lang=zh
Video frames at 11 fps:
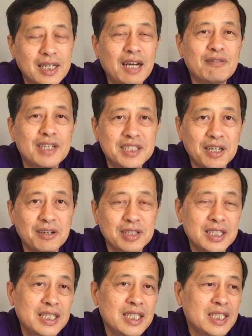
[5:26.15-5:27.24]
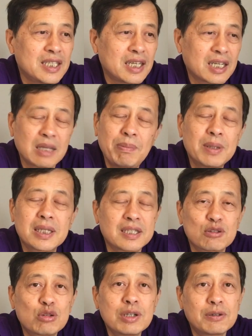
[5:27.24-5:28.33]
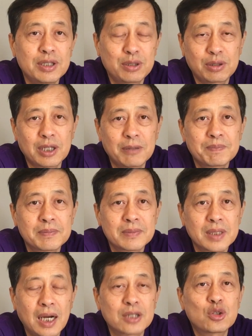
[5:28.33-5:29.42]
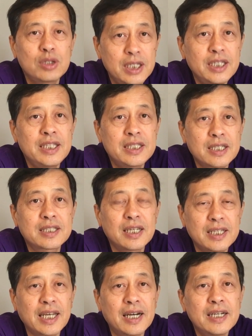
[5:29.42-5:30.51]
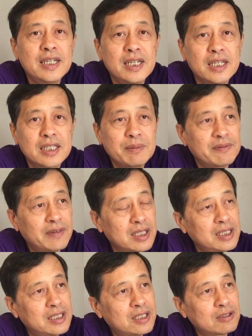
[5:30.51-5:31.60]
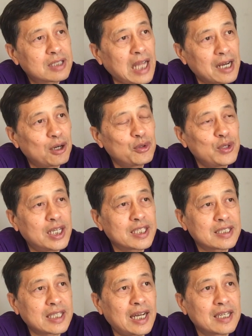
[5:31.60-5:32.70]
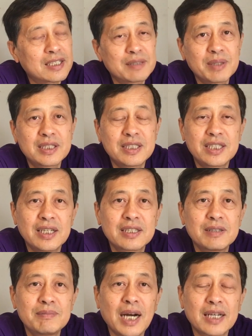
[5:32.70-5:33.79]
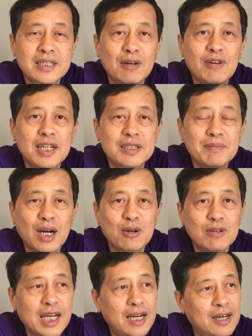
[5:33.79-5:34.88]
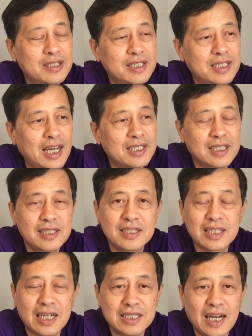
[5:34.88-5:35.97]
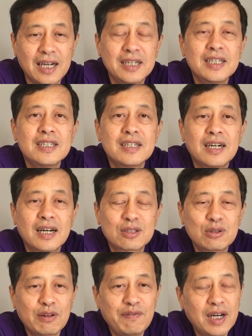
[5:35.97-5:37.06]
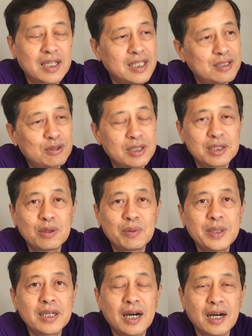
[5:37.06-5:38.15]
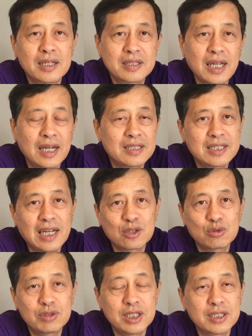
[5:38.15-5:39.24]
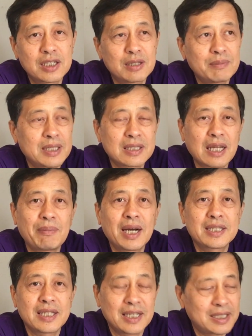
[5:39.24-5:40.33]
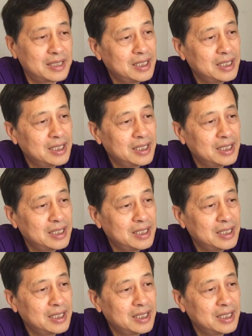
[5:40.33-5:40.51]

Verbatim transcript: 开玩笑呢？啊，那不可能退回去了，啊，所以理解这一点。你比方你都大老远的带了那么几千人马、上万人马过来啊，你开始跟你打架啊，对方呢觉得牛逼啊，带了家族几十个人把你打趴下来了。